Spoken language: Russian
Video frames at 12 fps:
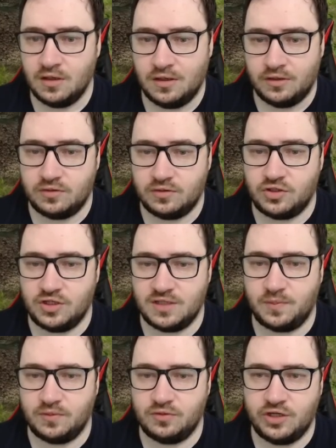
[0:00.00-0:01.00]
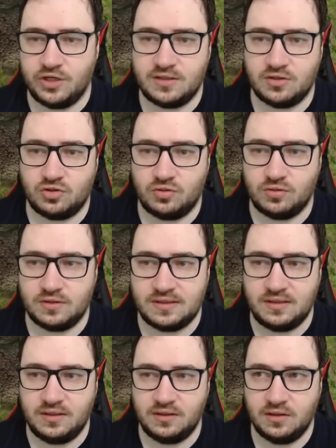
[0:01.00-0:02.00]
Но сейчас получается, что он
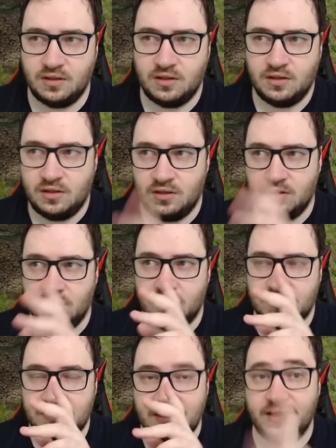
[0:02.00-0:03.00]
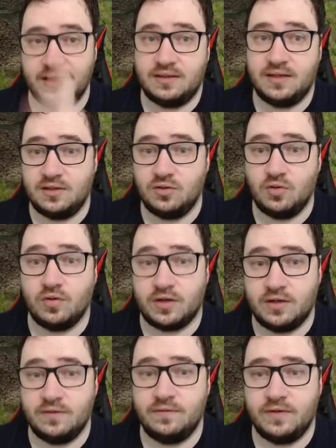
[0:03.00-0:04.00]
слил три отряда
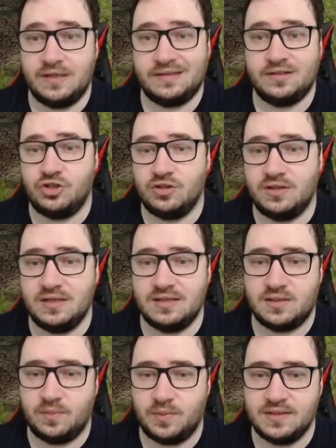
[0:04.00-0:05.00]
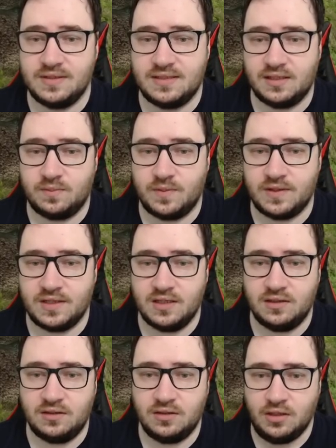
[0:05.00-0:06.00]
орков, это 450
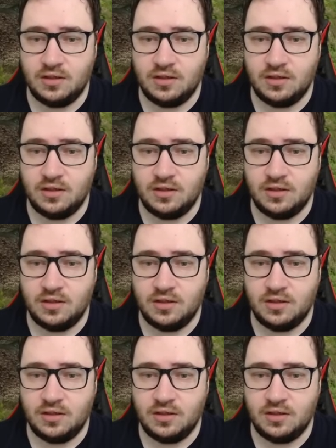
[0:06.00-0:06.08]
монет,